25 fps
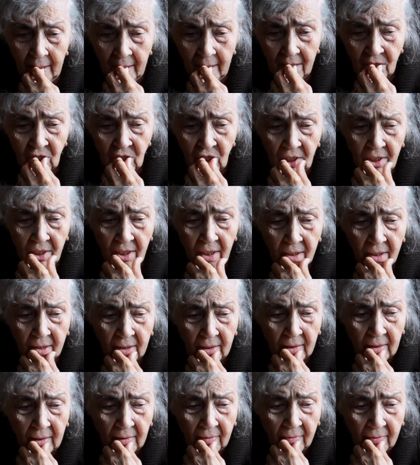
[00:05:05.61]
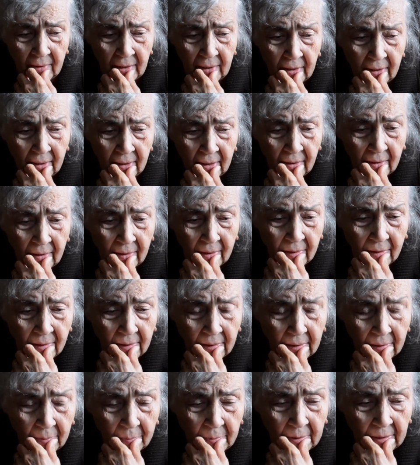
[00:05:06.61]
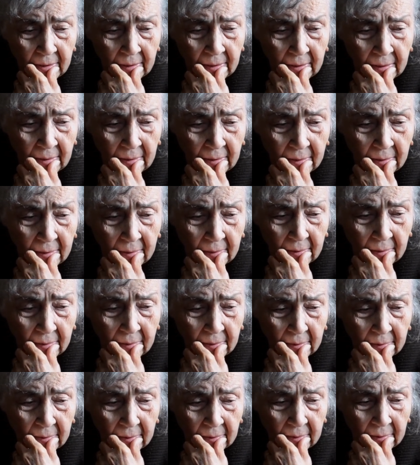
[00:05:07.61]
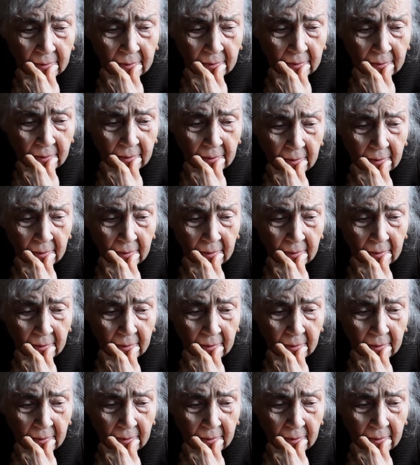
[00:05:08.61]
Ожидалка трамвайная э, это была. Это.